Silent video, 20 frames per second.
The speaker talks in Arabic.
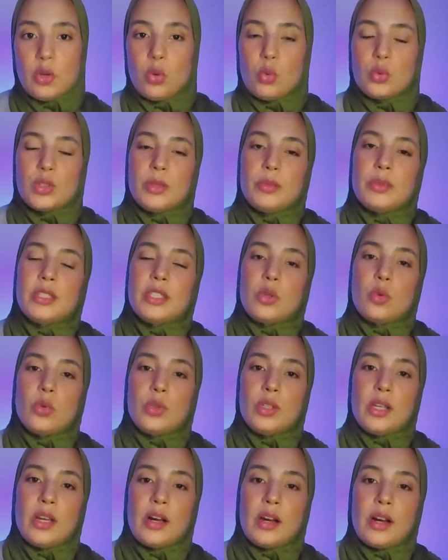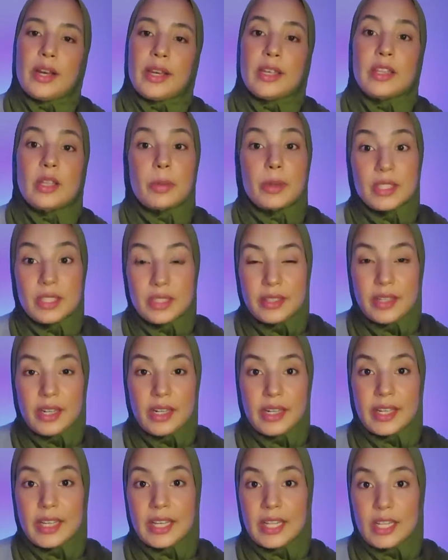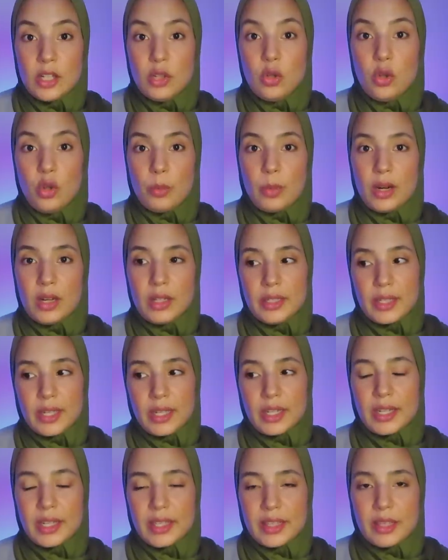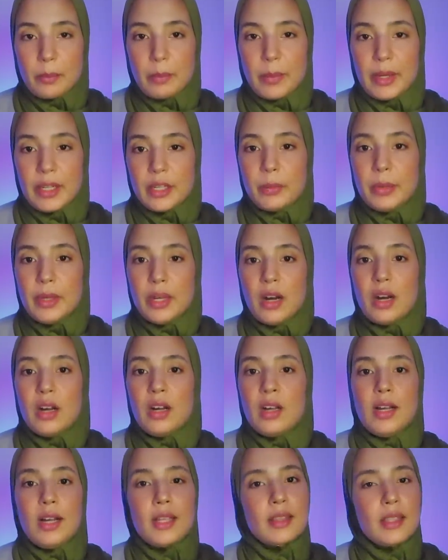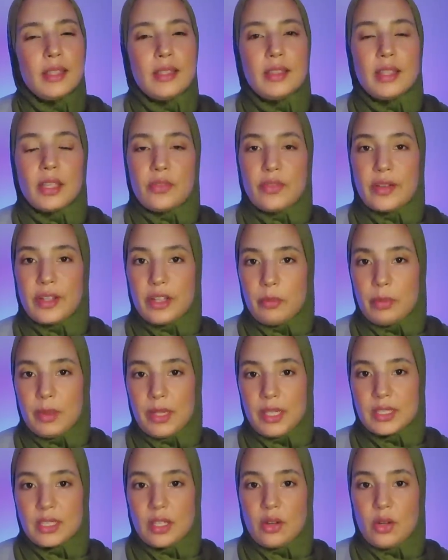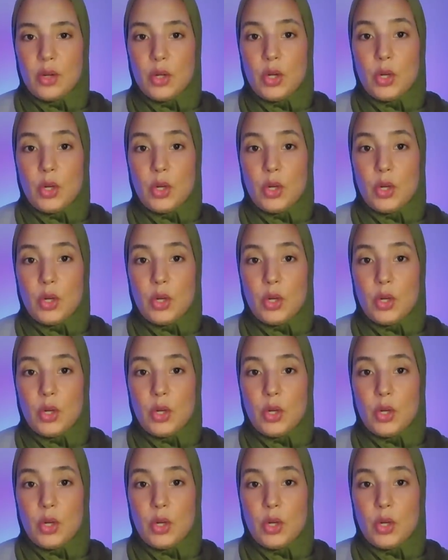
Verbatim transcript: وتيبدا تيقول لي اذا بغيتي ندير لك هاد اللعبه اللي كان كيطمعني بها حطي يديك في هاد البلاصه